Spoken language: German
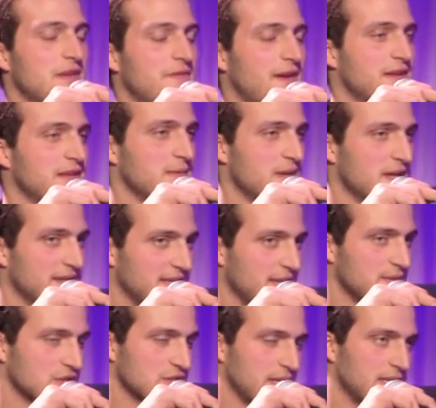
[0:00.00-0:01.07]
ich fand immer
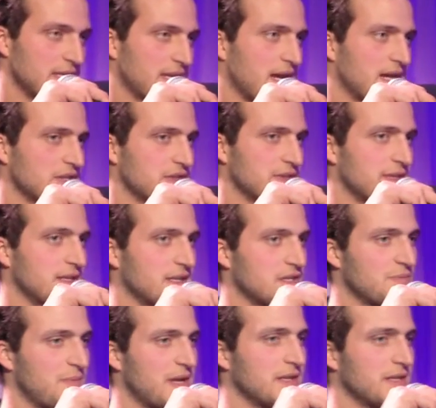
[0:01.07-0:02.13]
Selbstständigkeit schon
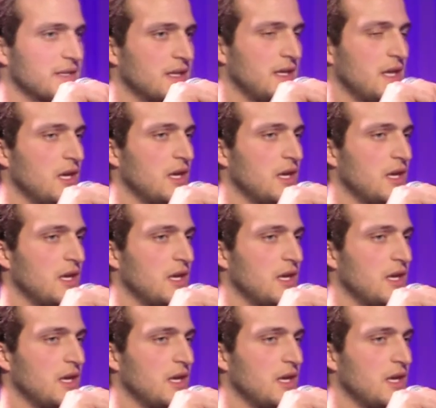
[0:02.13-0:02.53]
tierisch spannend